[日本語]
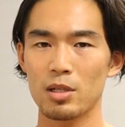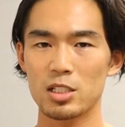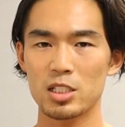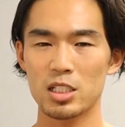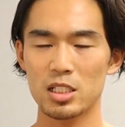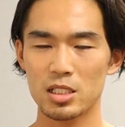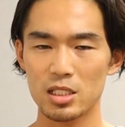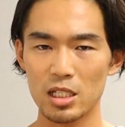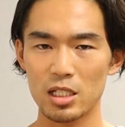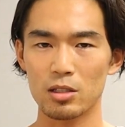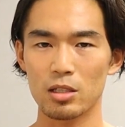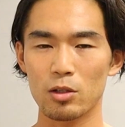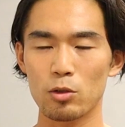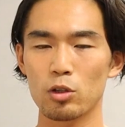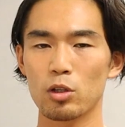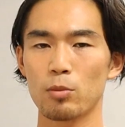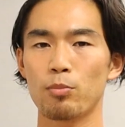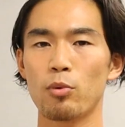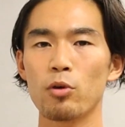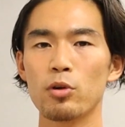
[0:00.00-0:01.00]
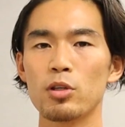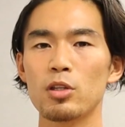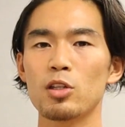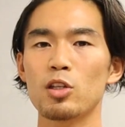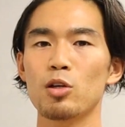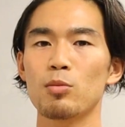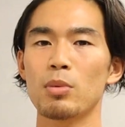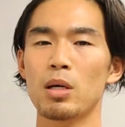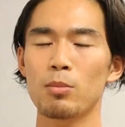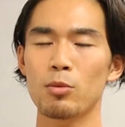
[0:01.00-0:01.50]
まあ、しっかりね、この
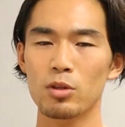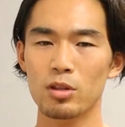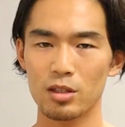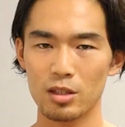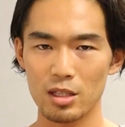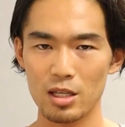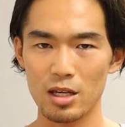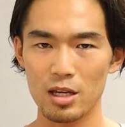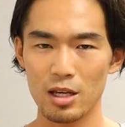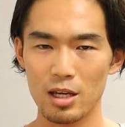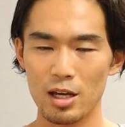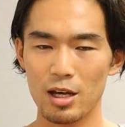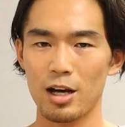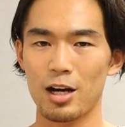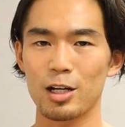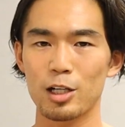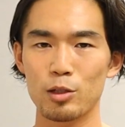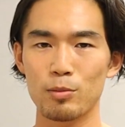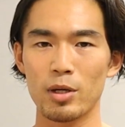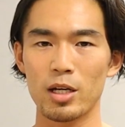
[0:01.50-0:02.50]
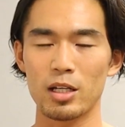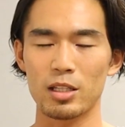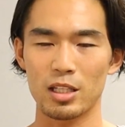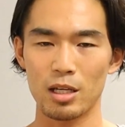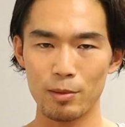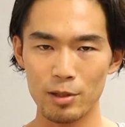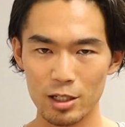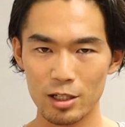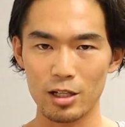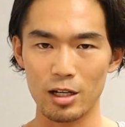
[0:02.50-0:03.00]
ポイントを守って、白米
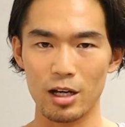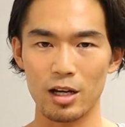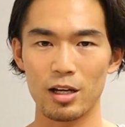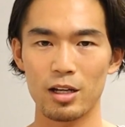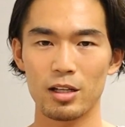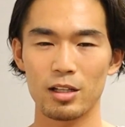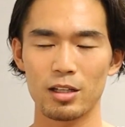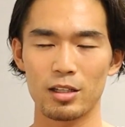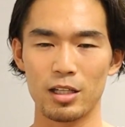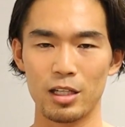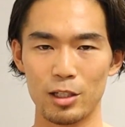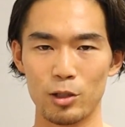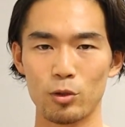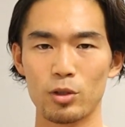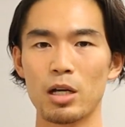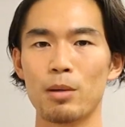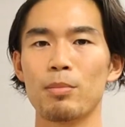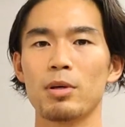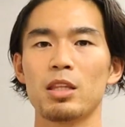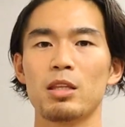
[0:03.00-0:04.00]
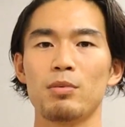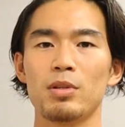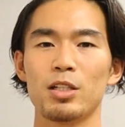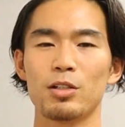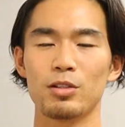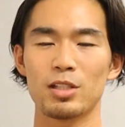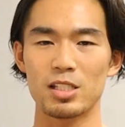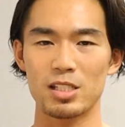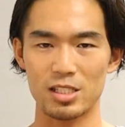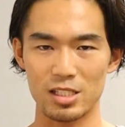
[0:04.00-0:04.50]
食べながら減量頑張ってみ
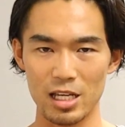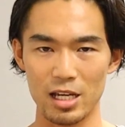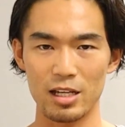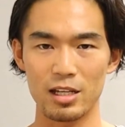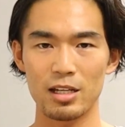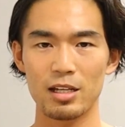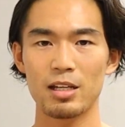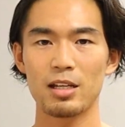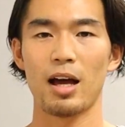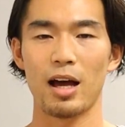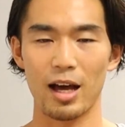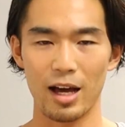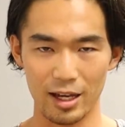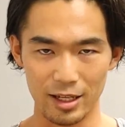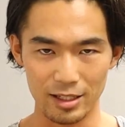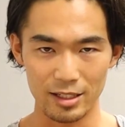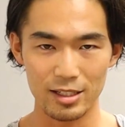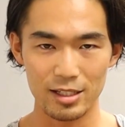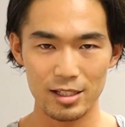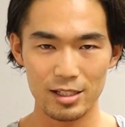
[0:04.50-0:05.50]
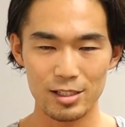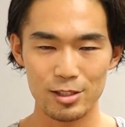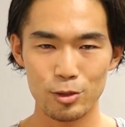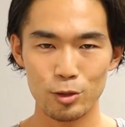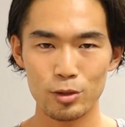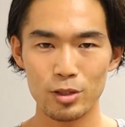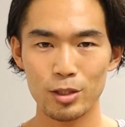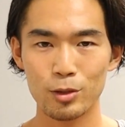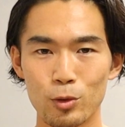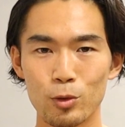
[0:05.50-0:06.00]
てください。はい。
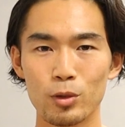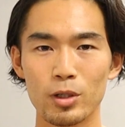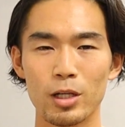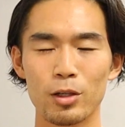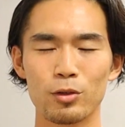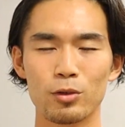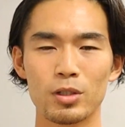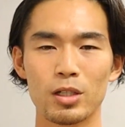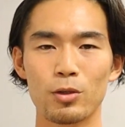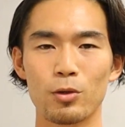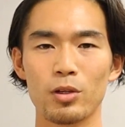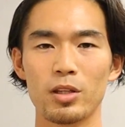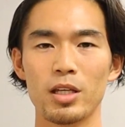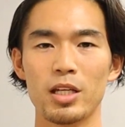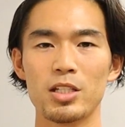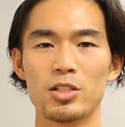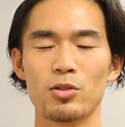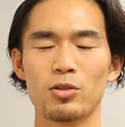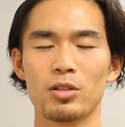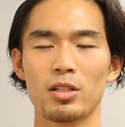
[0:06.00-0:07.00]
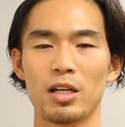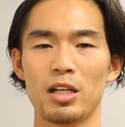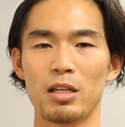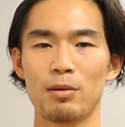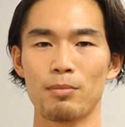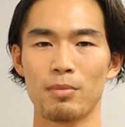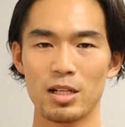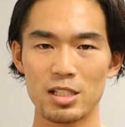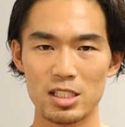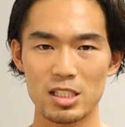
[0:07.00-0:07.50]
それ今回の動画はこれで以上にな
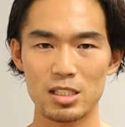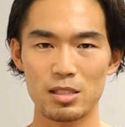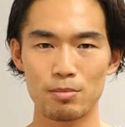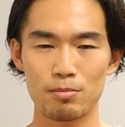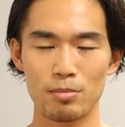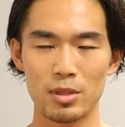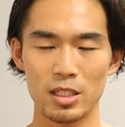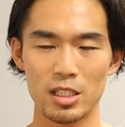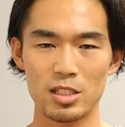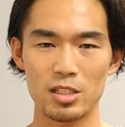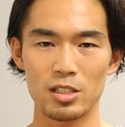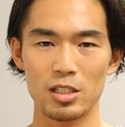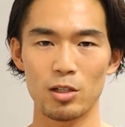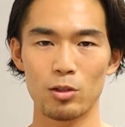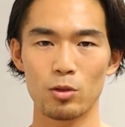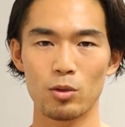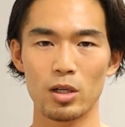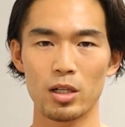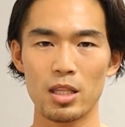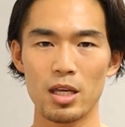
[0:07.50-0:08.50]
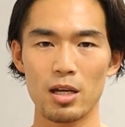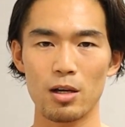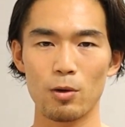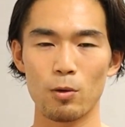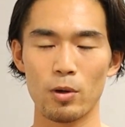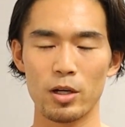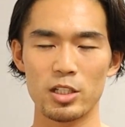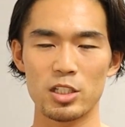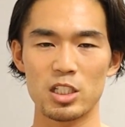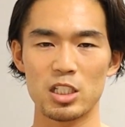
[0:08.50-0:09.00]
ります。また次の動画
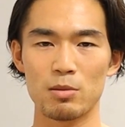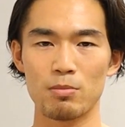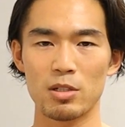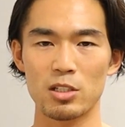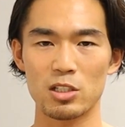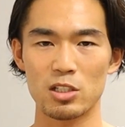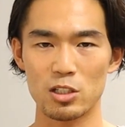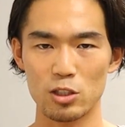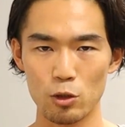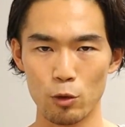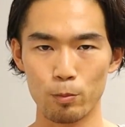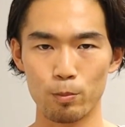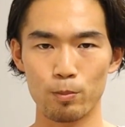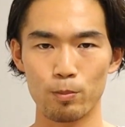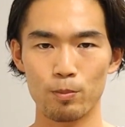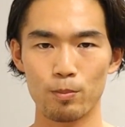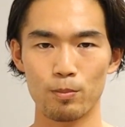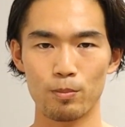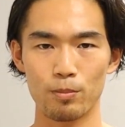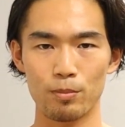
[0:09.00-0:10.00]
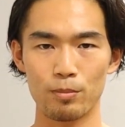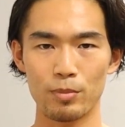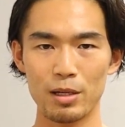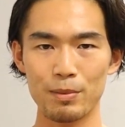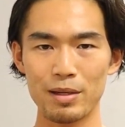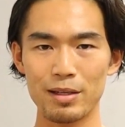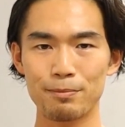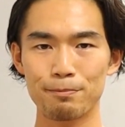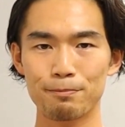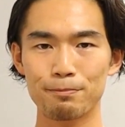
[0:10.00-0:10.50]
でお会いしましょう。
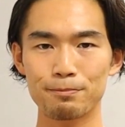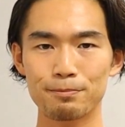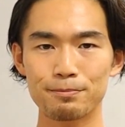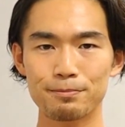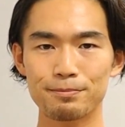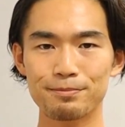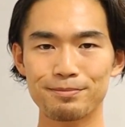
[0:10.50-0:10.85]
バイバイ。